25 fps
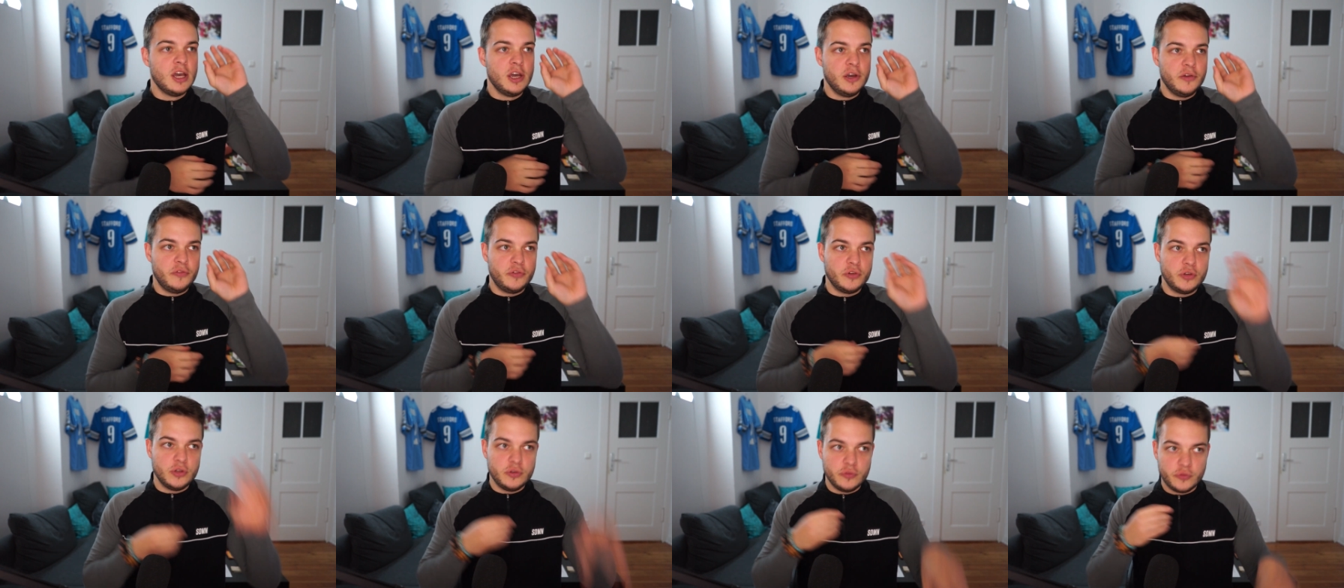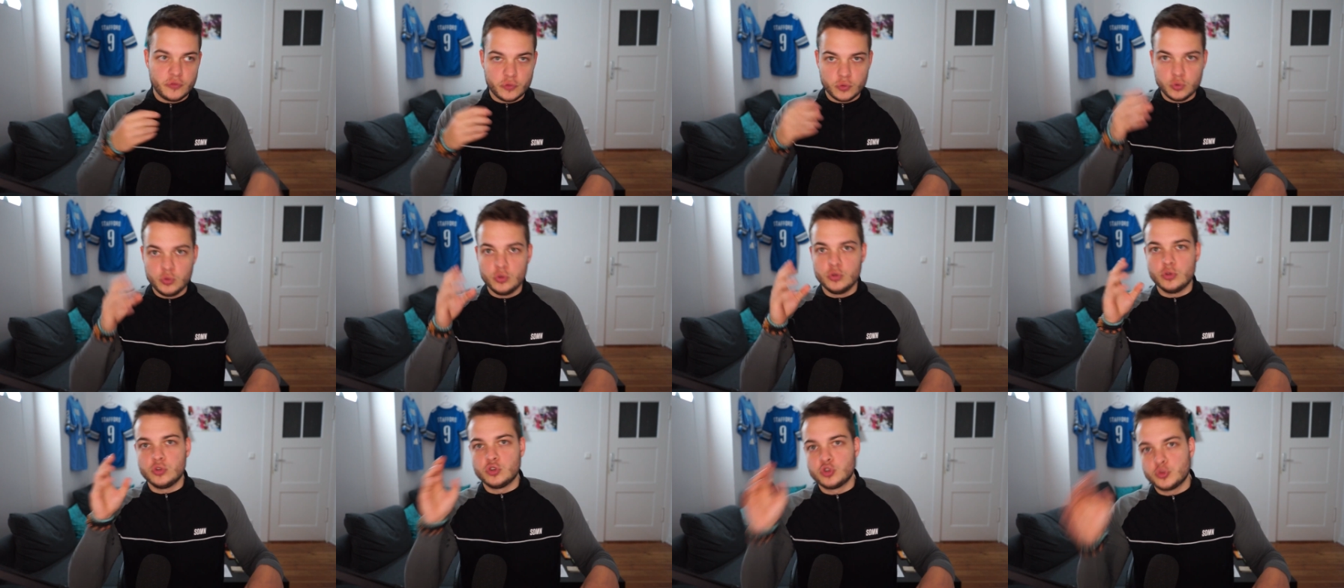für den
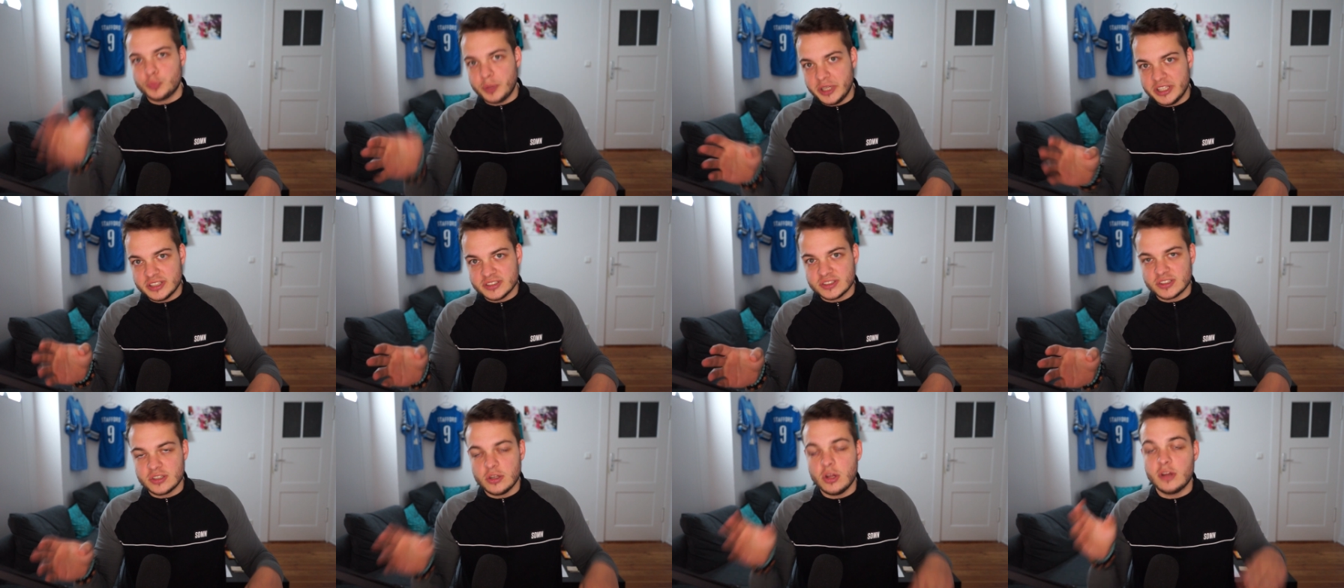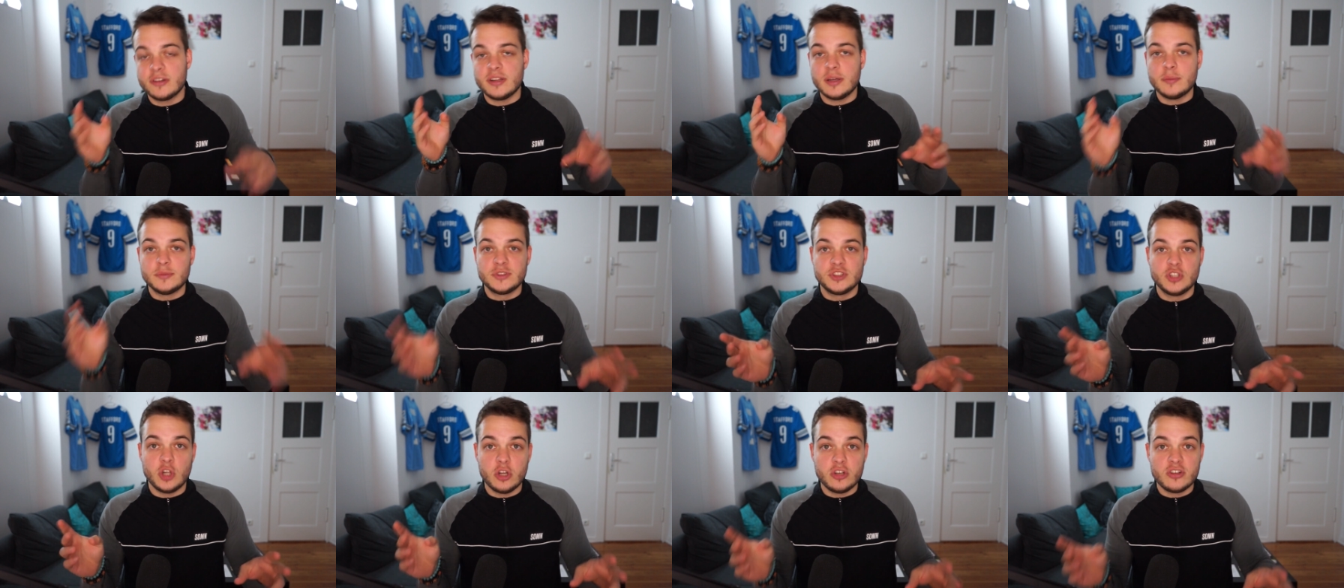frühen und späten Slot
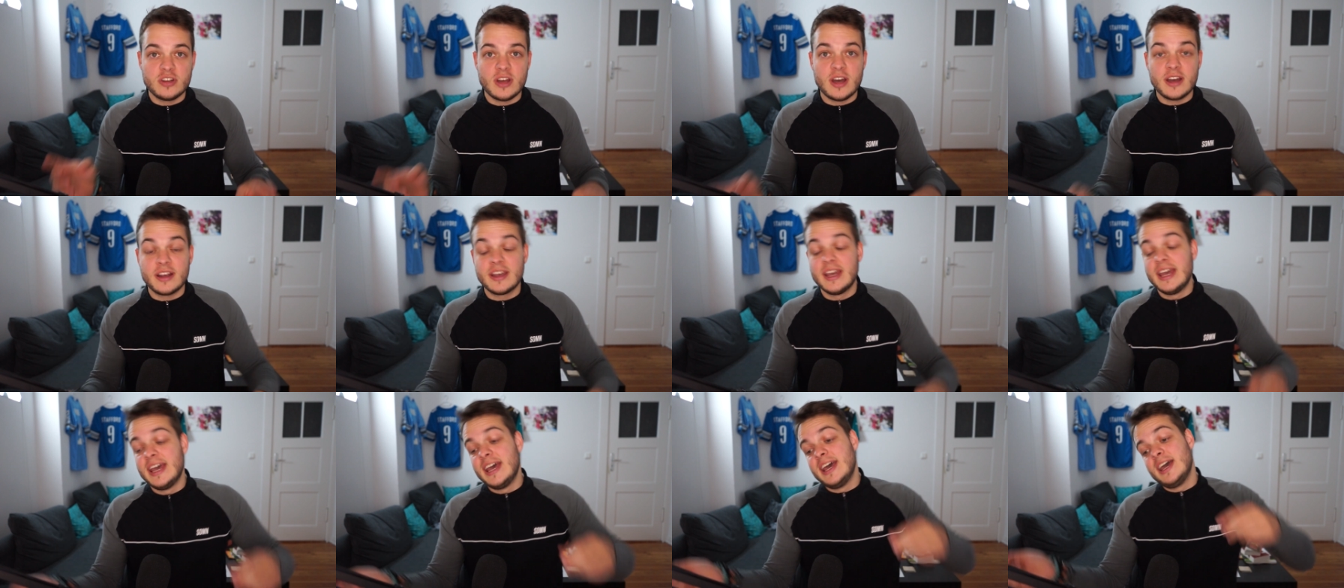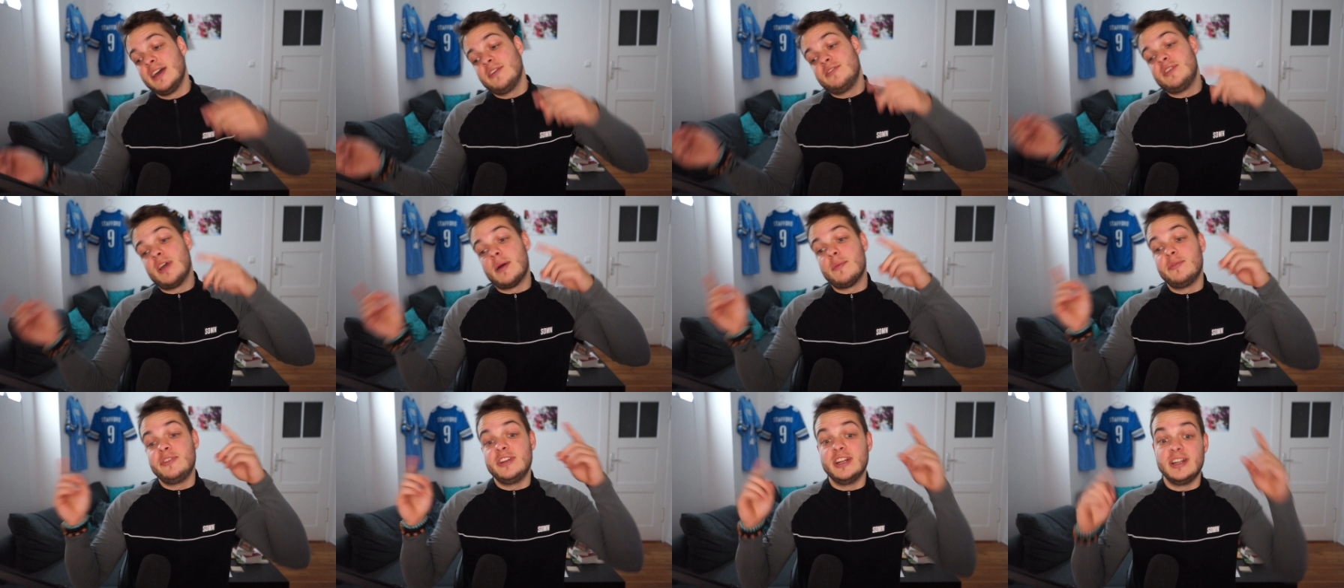am Sonntag.
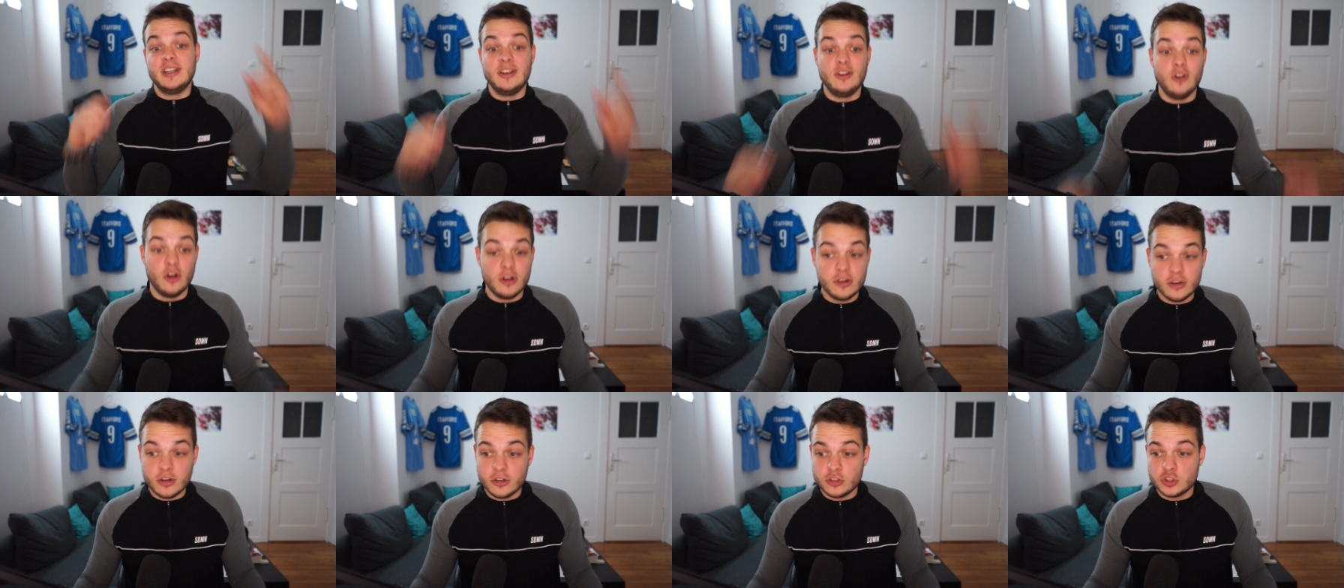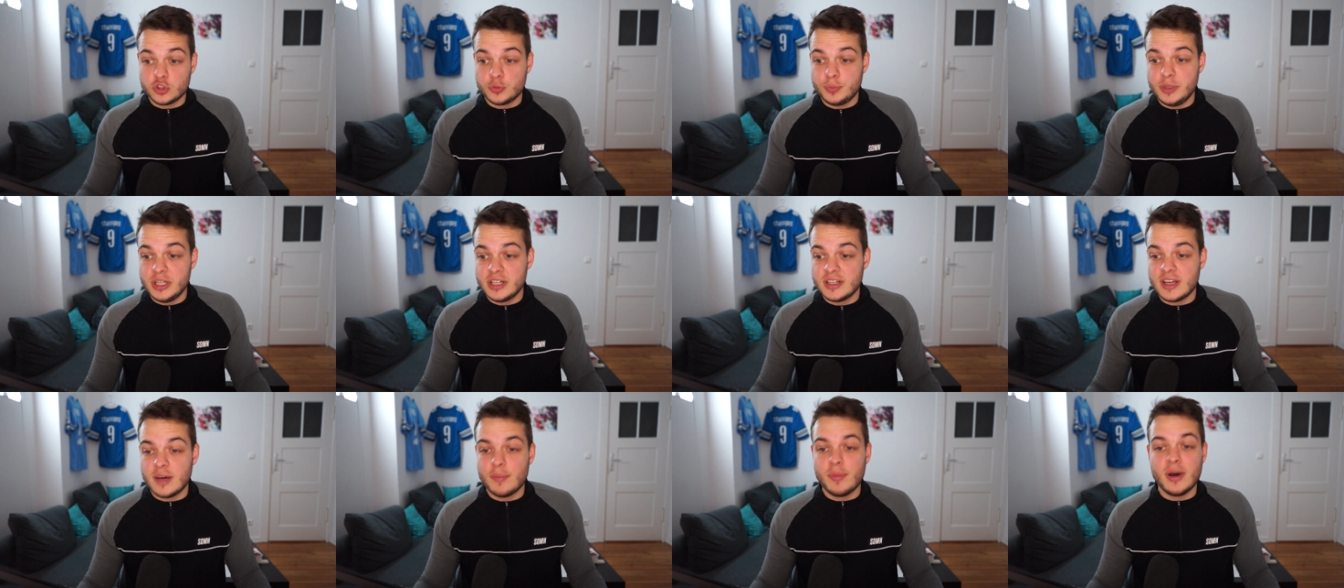Wir haben wieder ein
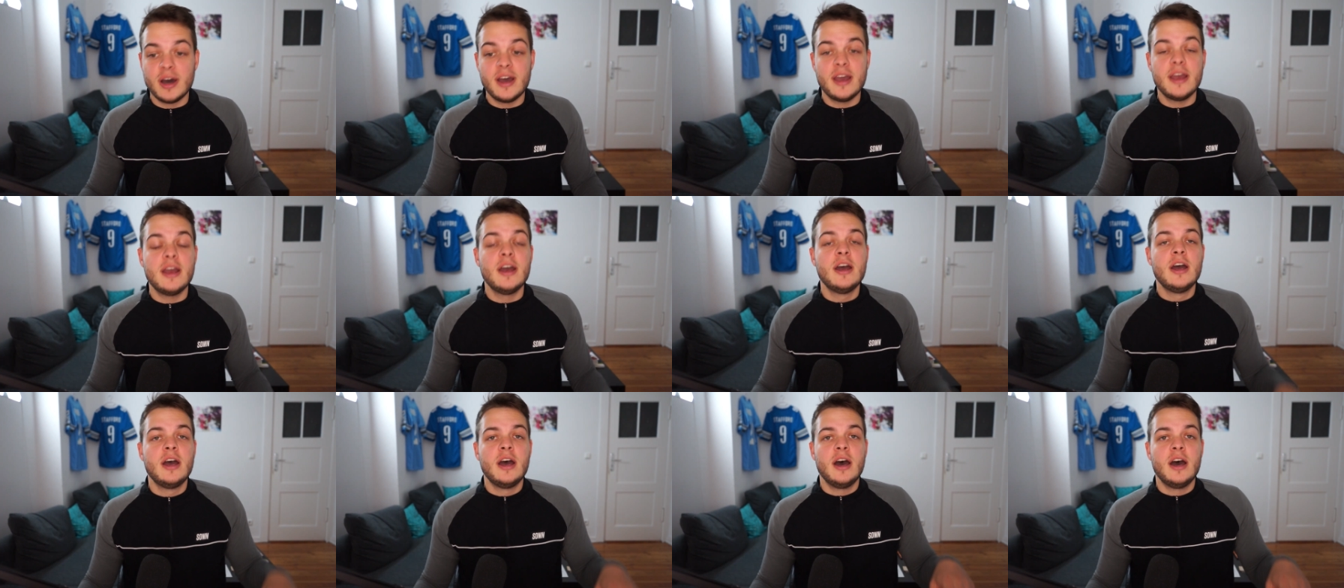London-Spiel dabei.